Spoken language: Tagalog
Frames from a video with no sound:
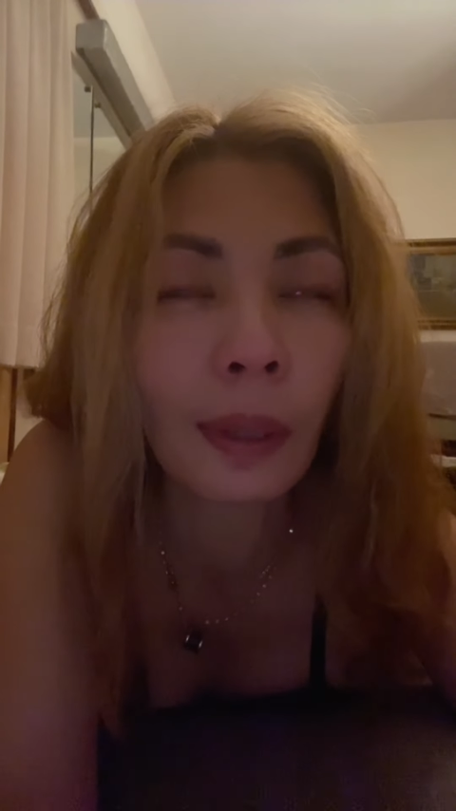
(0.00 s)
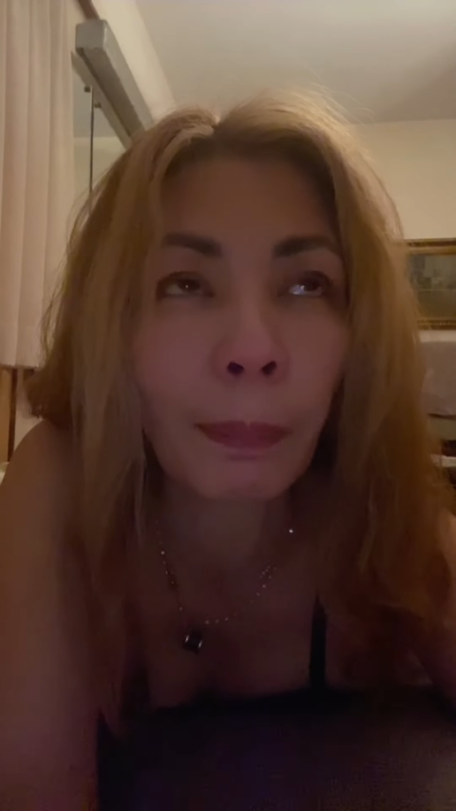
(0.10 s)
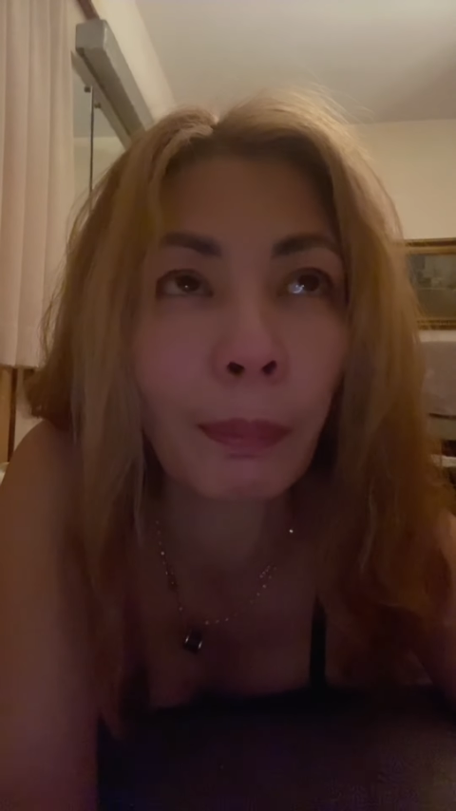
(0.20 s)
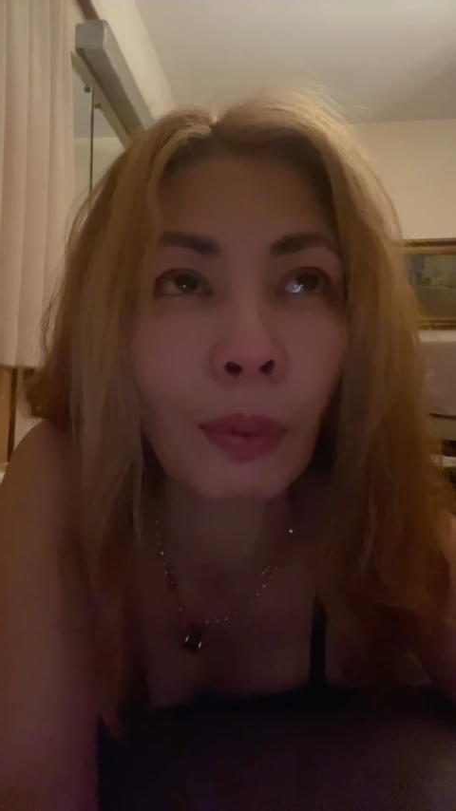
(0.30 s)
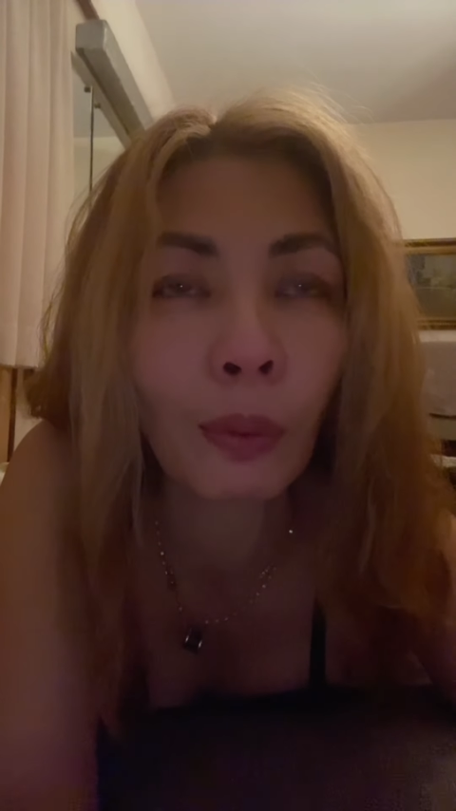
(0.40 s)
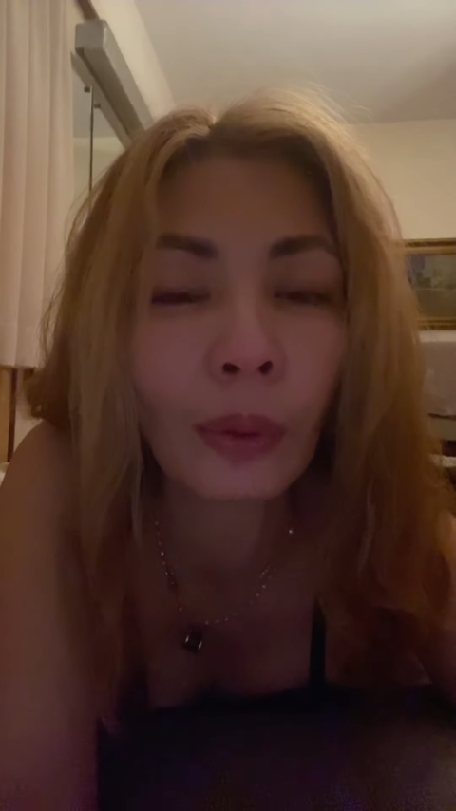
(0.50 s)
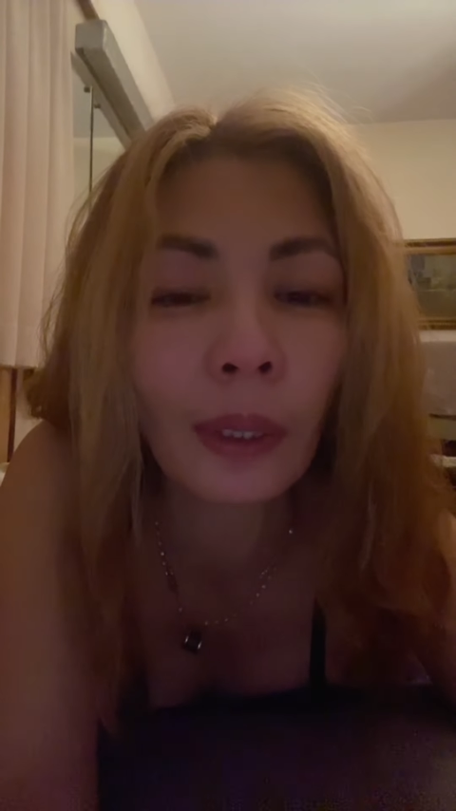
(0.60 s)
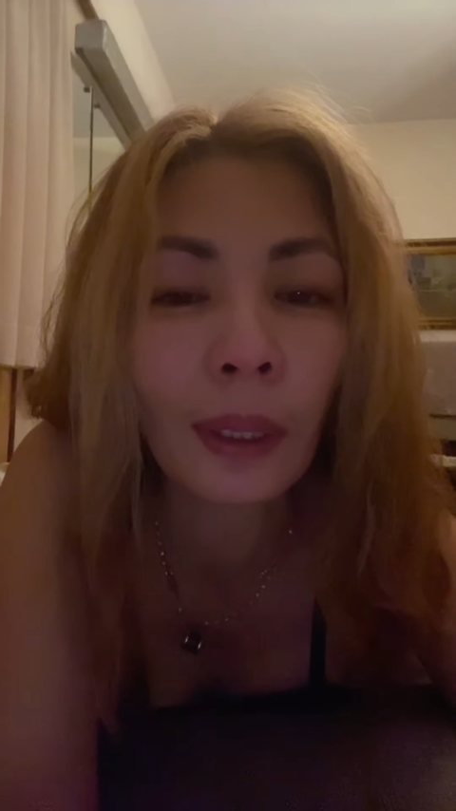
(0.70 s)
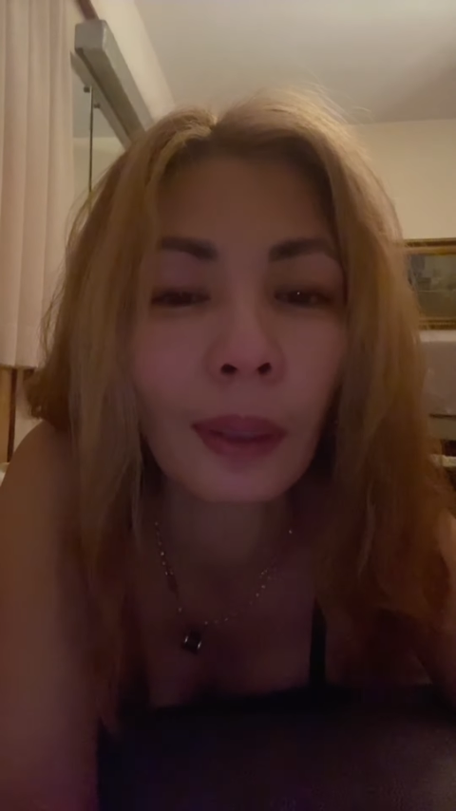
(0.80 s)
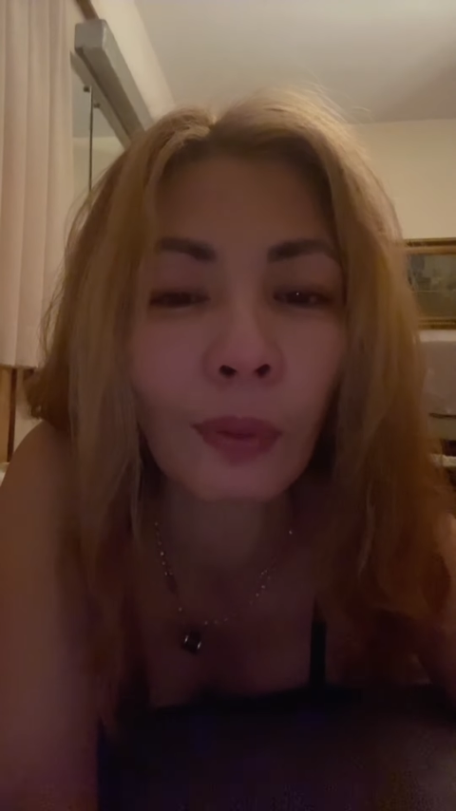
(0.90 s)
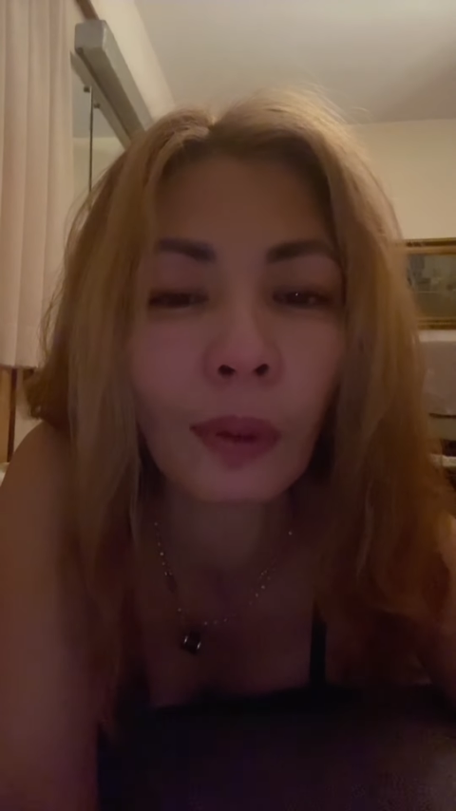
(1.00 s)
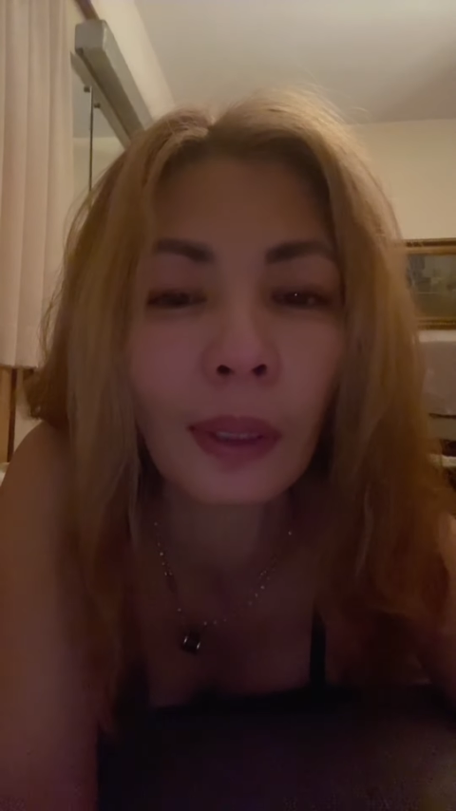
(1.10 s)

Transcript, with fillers: Napuyat ako.